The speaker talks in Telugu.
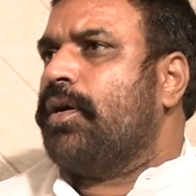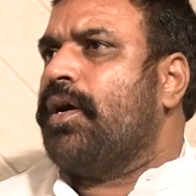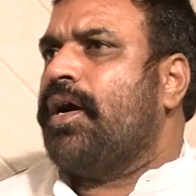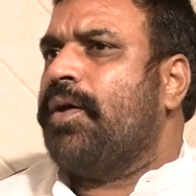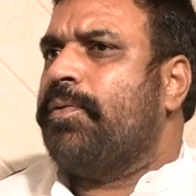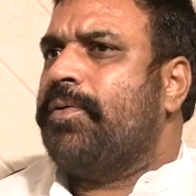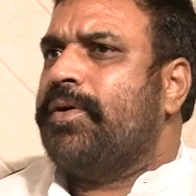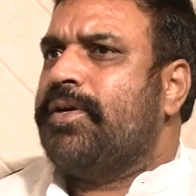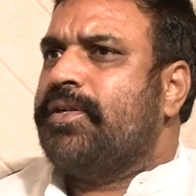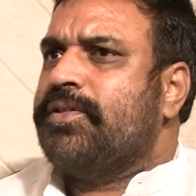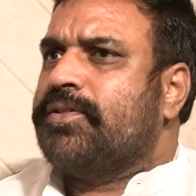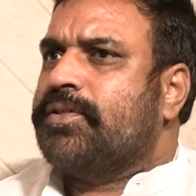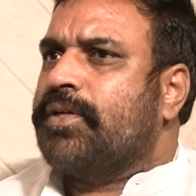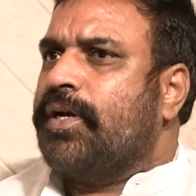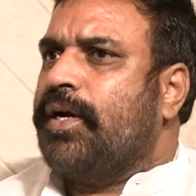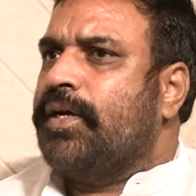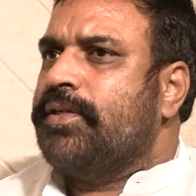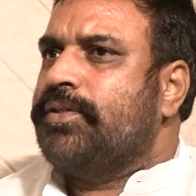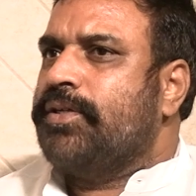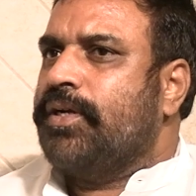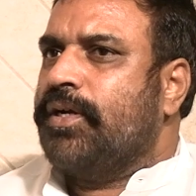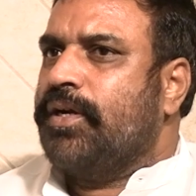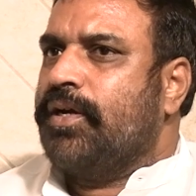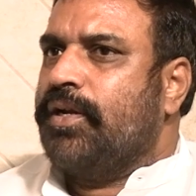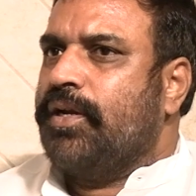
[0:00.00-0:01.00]
కాబట్టి
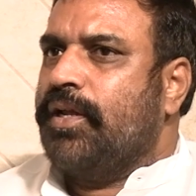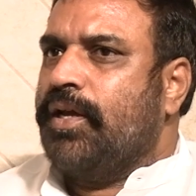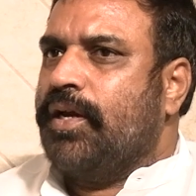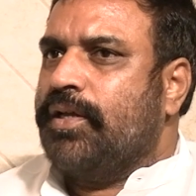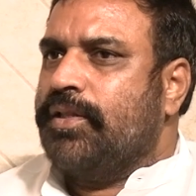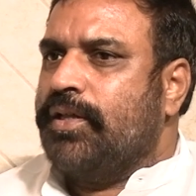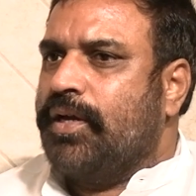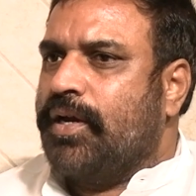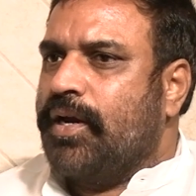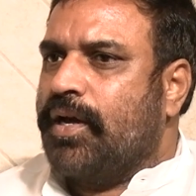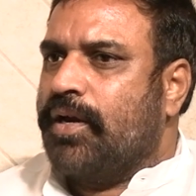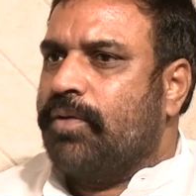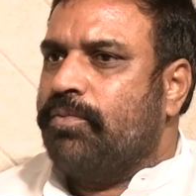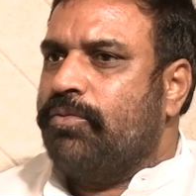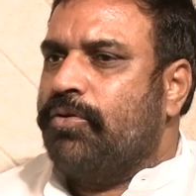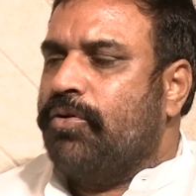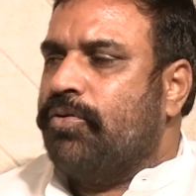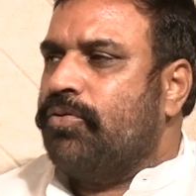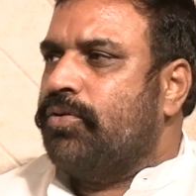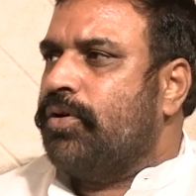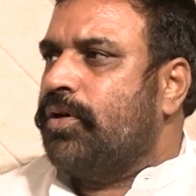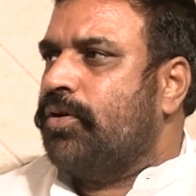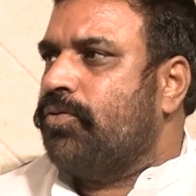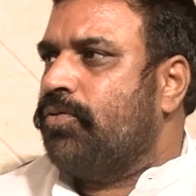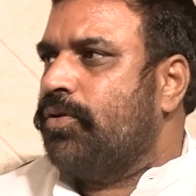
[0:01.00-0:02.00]
సహజంగానే అధికారంలో
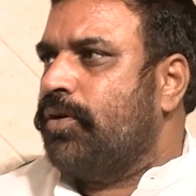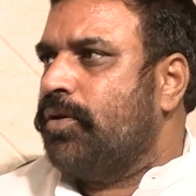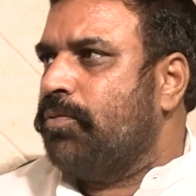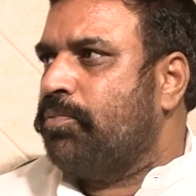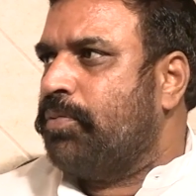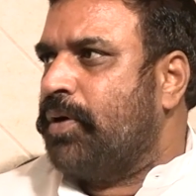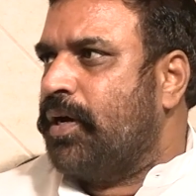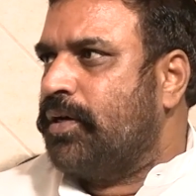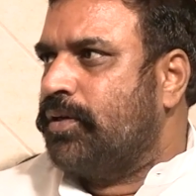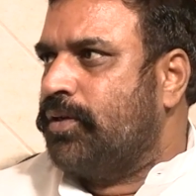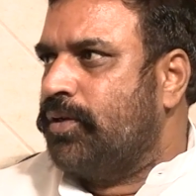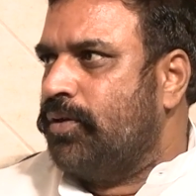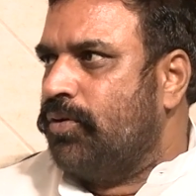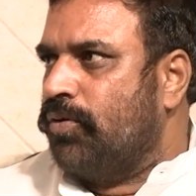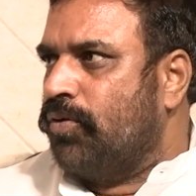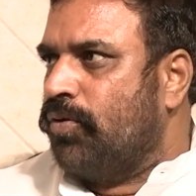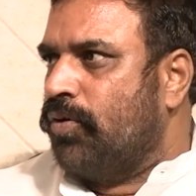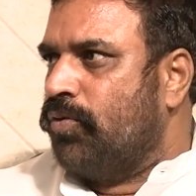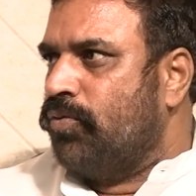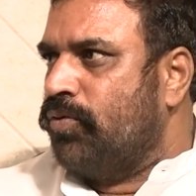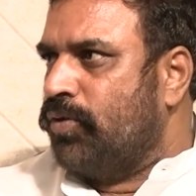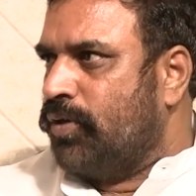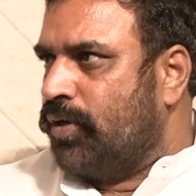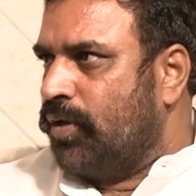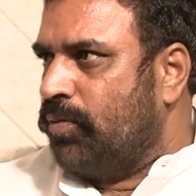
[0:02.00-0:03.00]
ఉన్నటువంటి పార్టీలో
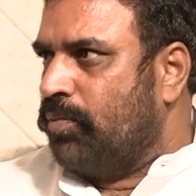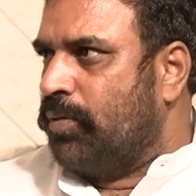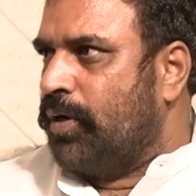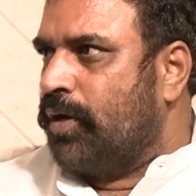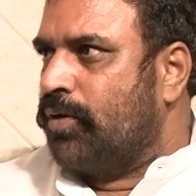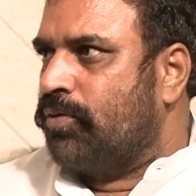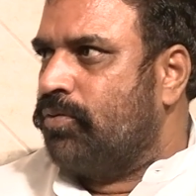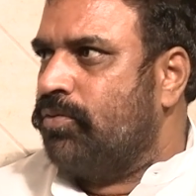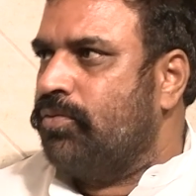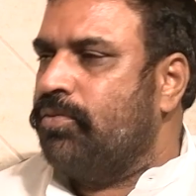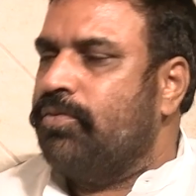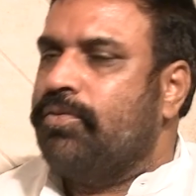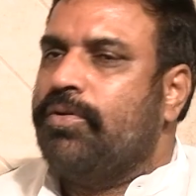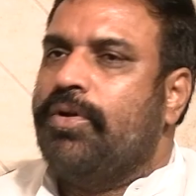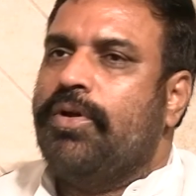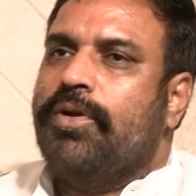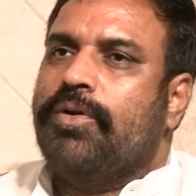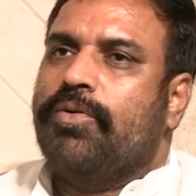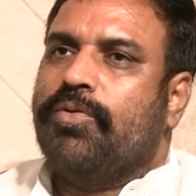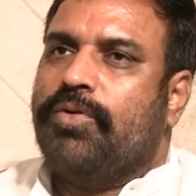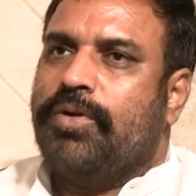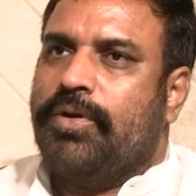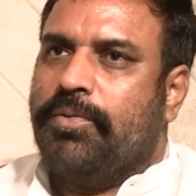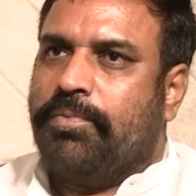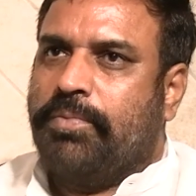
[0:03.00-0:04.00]
ఉంటే మాకు
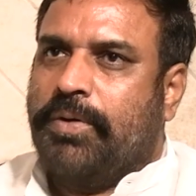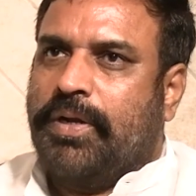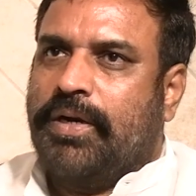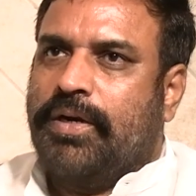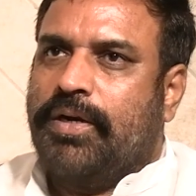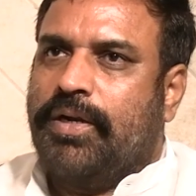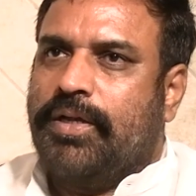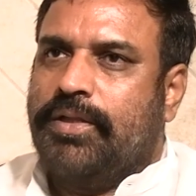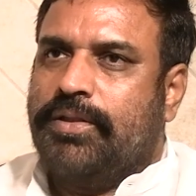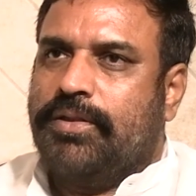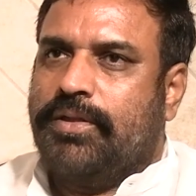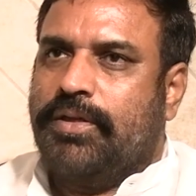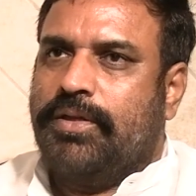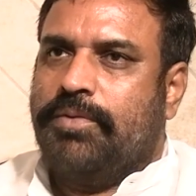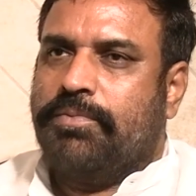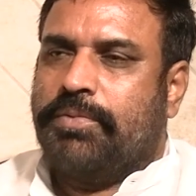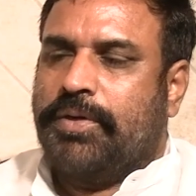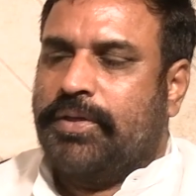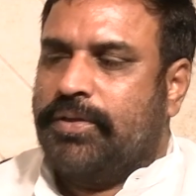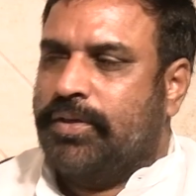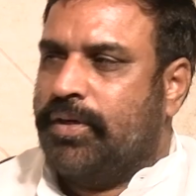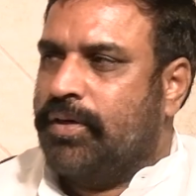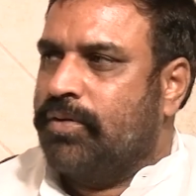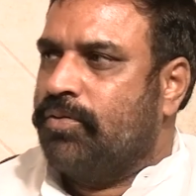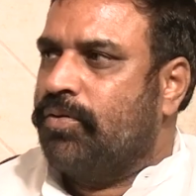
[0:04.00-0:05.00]
కొన్ని పనులు అవుతాయి
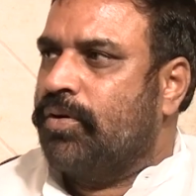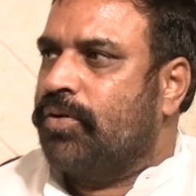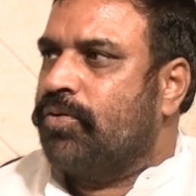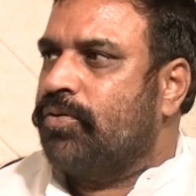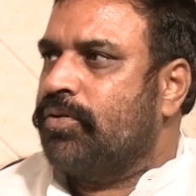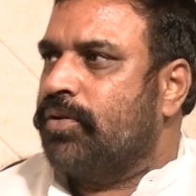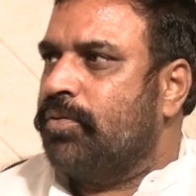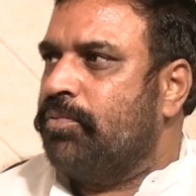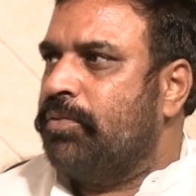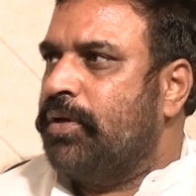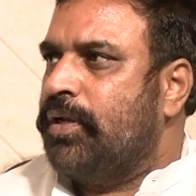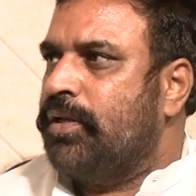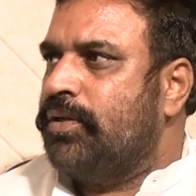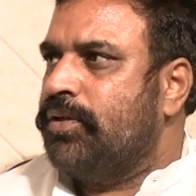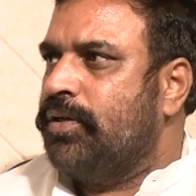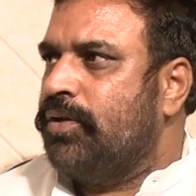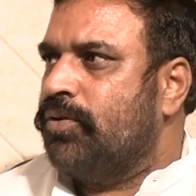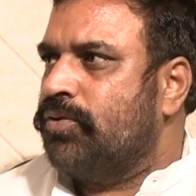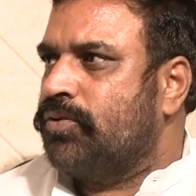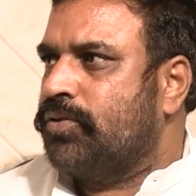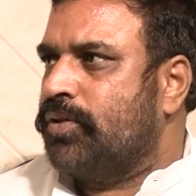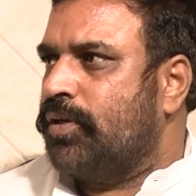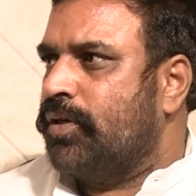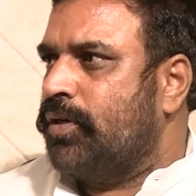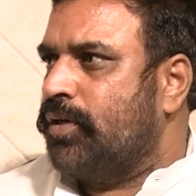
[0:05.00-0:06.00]
ప్రజలకు కూడా కొంత మేలు
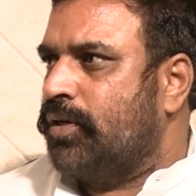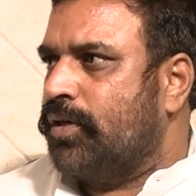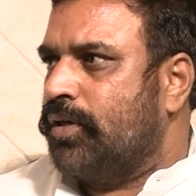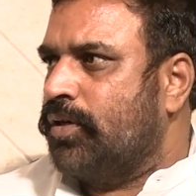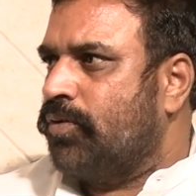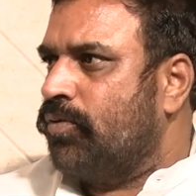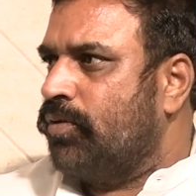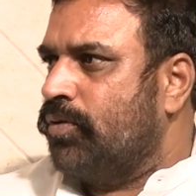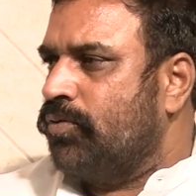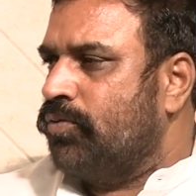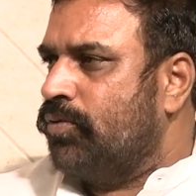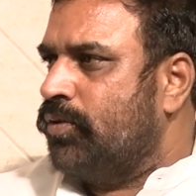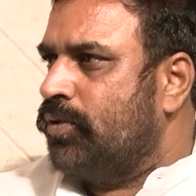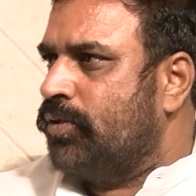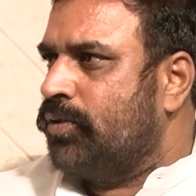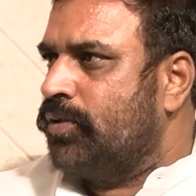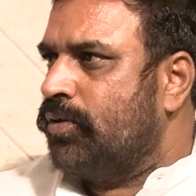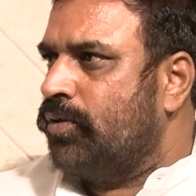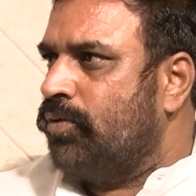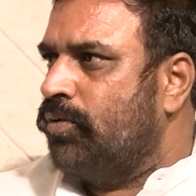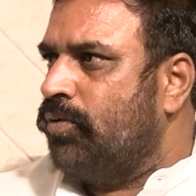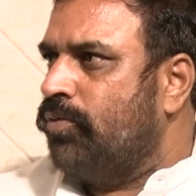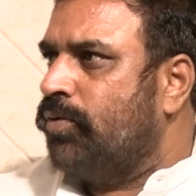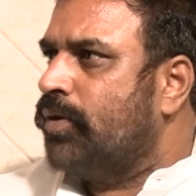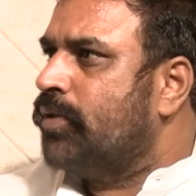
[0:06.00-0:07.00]
చేయవచ్చు అనేటటువంటి
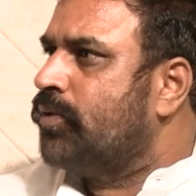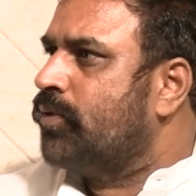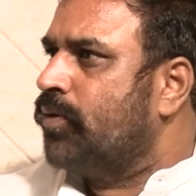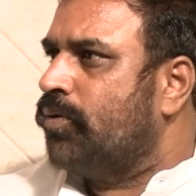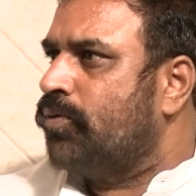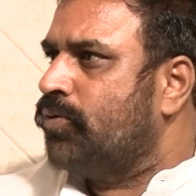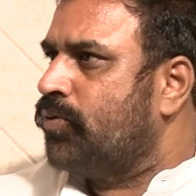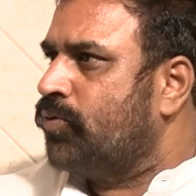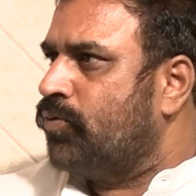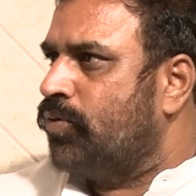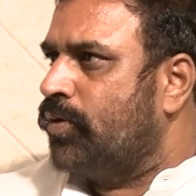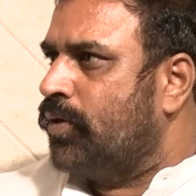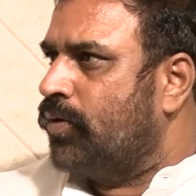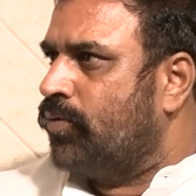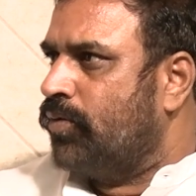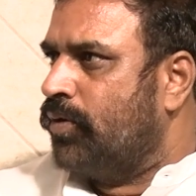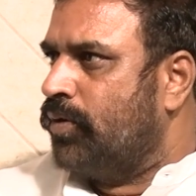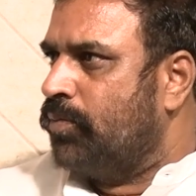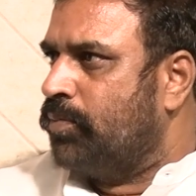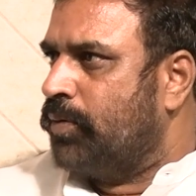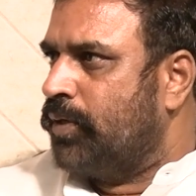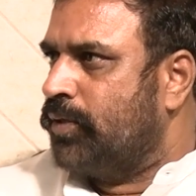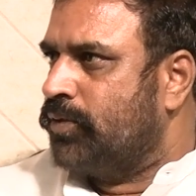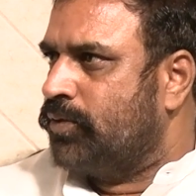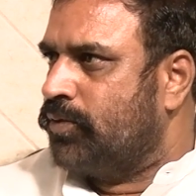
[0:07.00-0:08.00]
ఉద్దేశంలో వలసలు
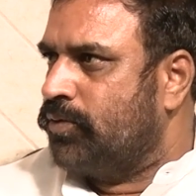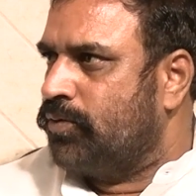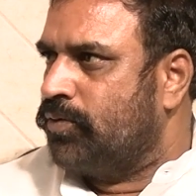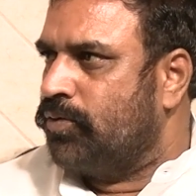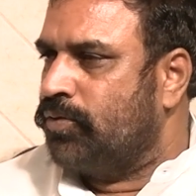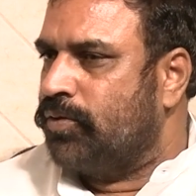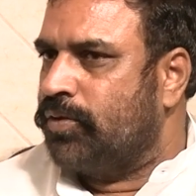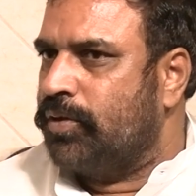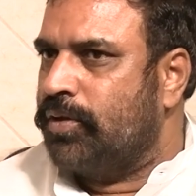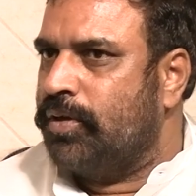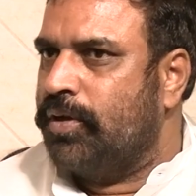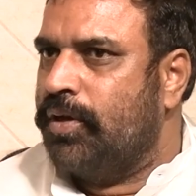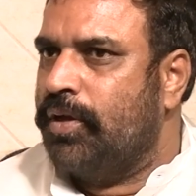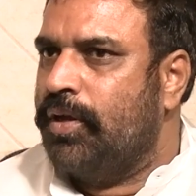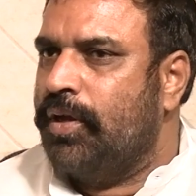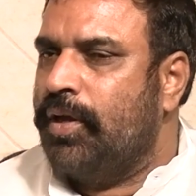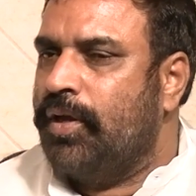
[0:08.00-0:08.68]
వస్తున్నటువంటి పరిస్థితి ఉంది